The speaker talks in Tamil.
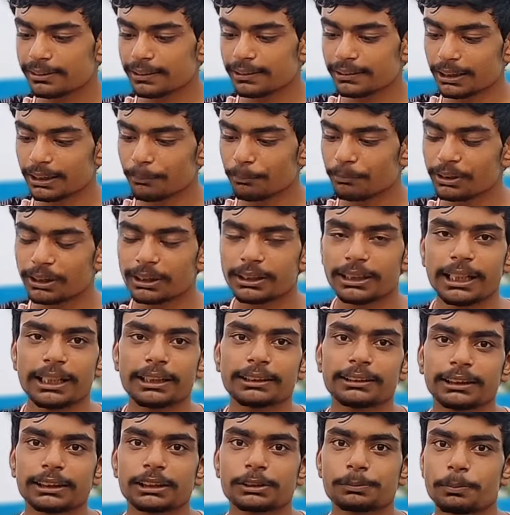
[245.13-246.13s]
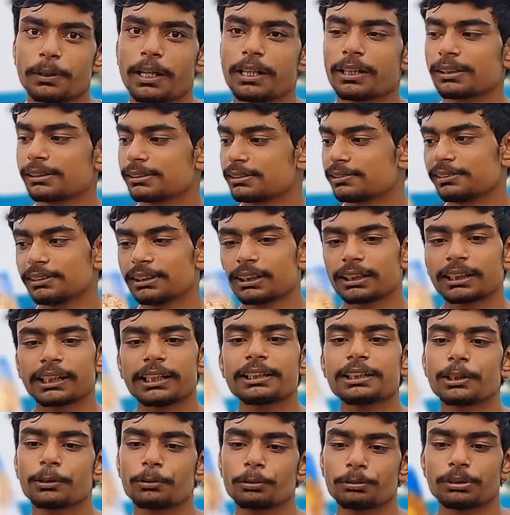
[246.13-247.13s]
சென்டிமீட்டர் எலக்ட்ரிக் ஸ்பாக்கர்ஸ் வந்து
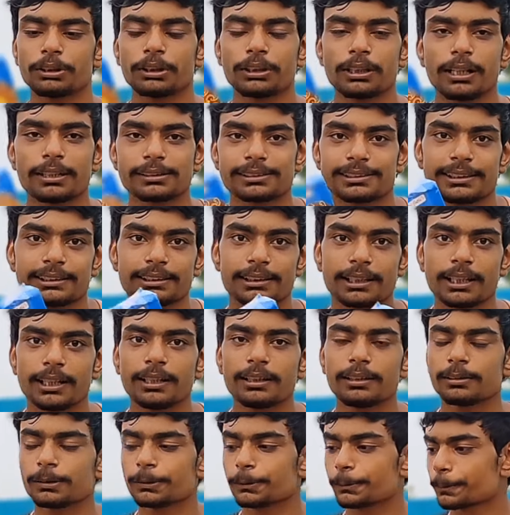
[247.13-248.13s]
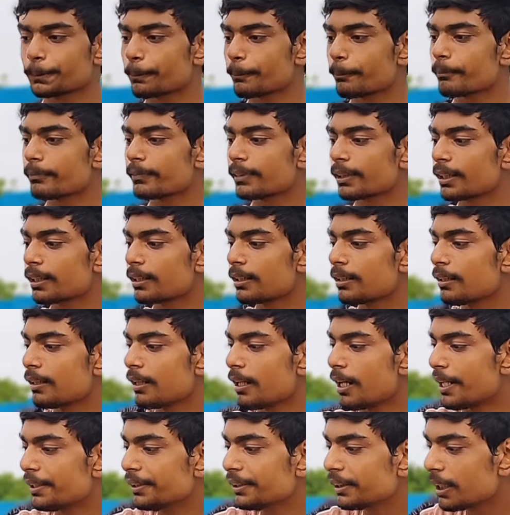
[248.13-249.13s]
ரெண்டு கொடுத்துருக்காங்க செட்டாக
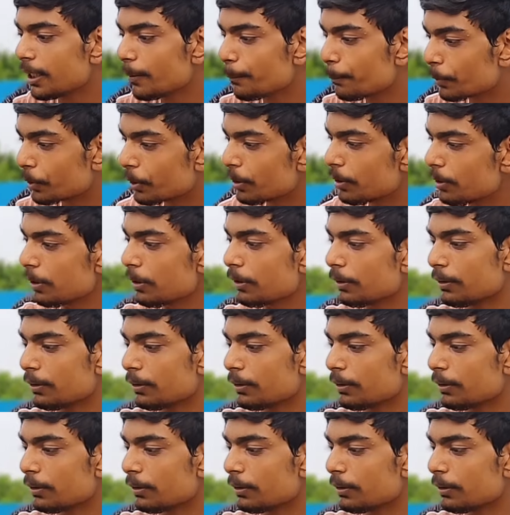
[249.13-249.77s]
அதுக்கப்புறம்